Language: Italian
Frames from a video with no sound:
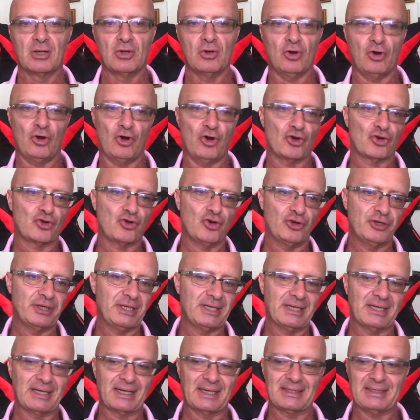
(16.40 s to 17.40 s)
o con
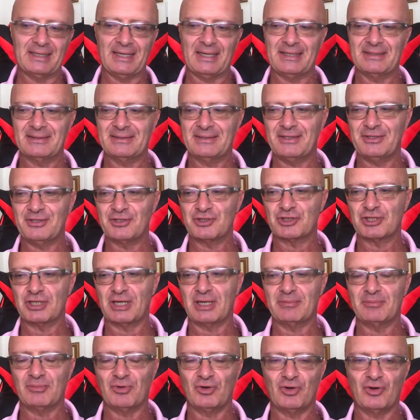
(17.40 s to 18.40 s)
ingredienti
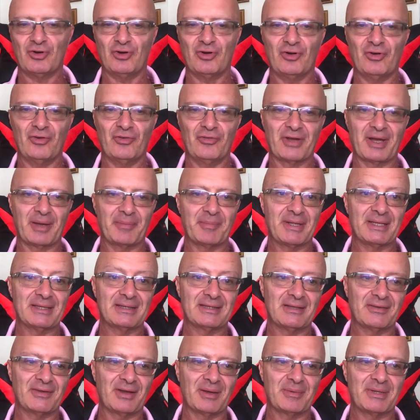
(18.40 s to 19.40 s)
diciamo
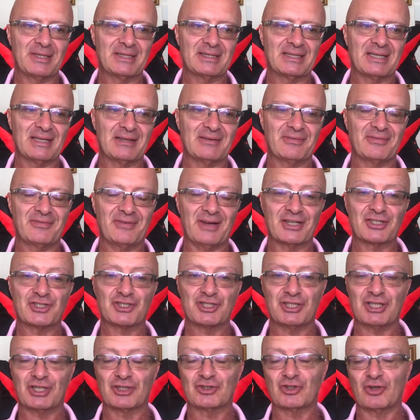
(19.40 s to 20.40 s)
veramente veramente
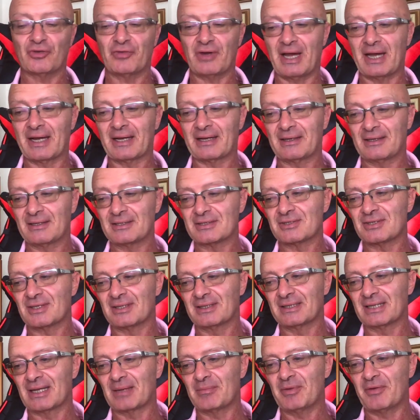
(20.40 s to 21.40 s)
facili da trovare che adesso
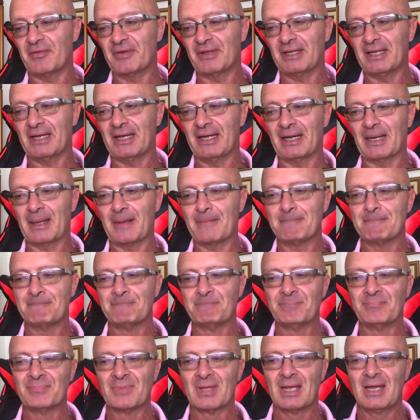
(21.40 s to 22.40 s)
andremo a vedere.
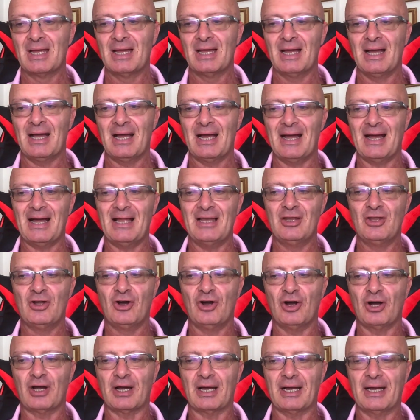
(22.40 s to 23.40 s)

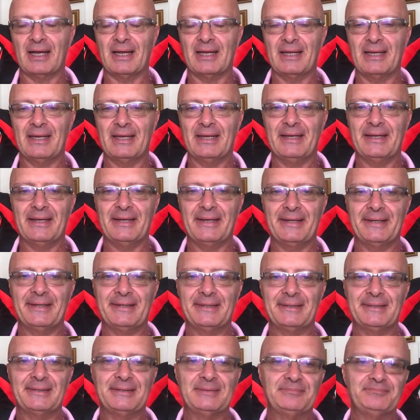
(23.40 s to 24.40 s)
Allora,
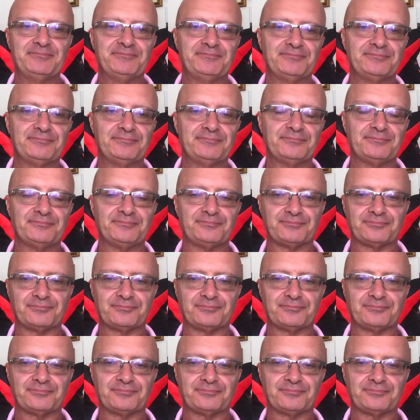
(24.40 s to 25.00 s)
ehm,